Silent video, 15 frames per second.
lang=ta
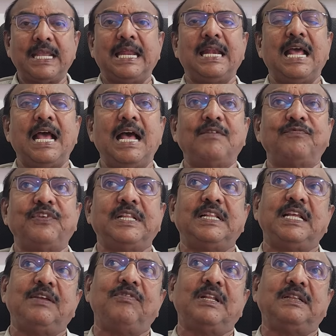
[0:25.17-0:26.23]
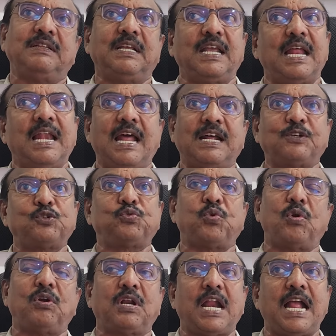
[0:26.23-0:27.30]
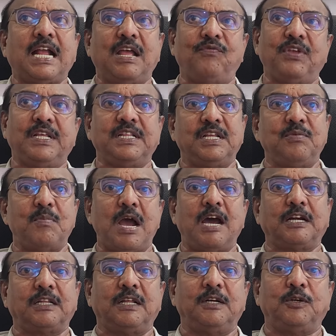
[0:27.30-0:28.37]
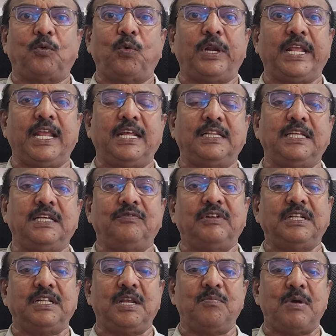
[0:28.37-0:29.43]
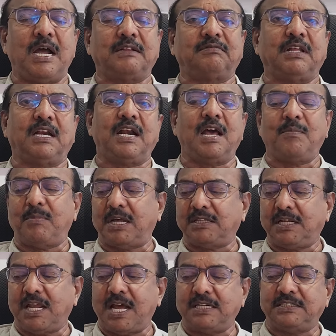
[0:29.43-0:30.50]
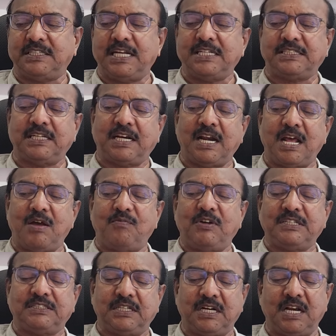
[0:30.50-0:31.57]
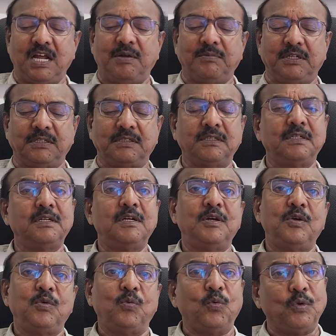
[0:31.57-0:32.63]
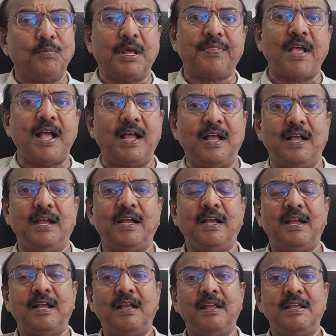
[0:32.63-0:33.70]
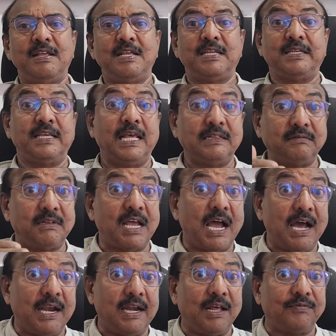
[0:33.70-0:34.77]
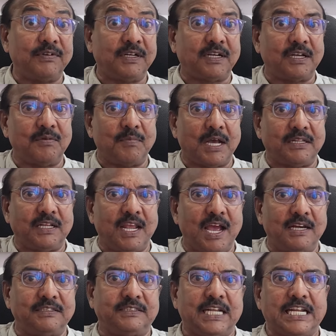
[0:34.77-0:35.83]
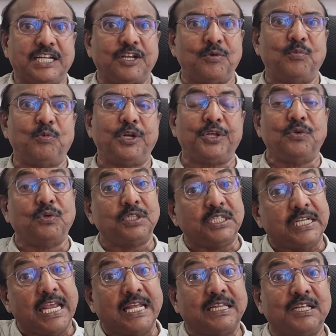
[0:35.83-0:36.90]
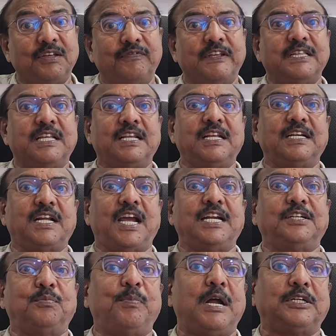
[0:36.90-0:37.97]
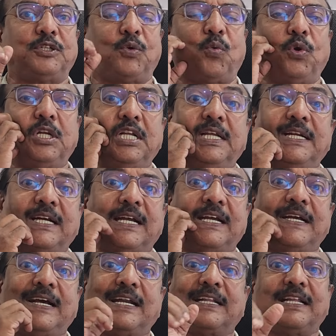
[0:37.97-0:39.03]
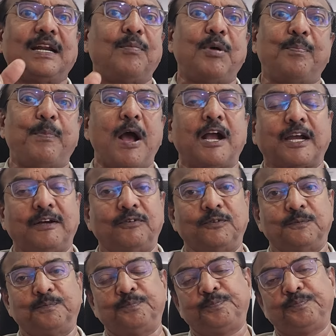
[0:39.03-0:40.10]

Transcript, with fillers: ஏன்னா விதி வந்து எல்லாரும் சொல்கிறாங்க விதி மாறுதலுக்குடியது விதி மாற்றிடலாம் மதியால் ஜெயிச்சிடலாம் வச்சிடலாம்னு உண்மைதான் எந்த அளவுக்கு மதியால் ஜெயிக்க முடியும் எது விதியின் கட்டுப்பாட்டுக்குள் இருக்குங்கிறத நம்ம பார்க்கணும்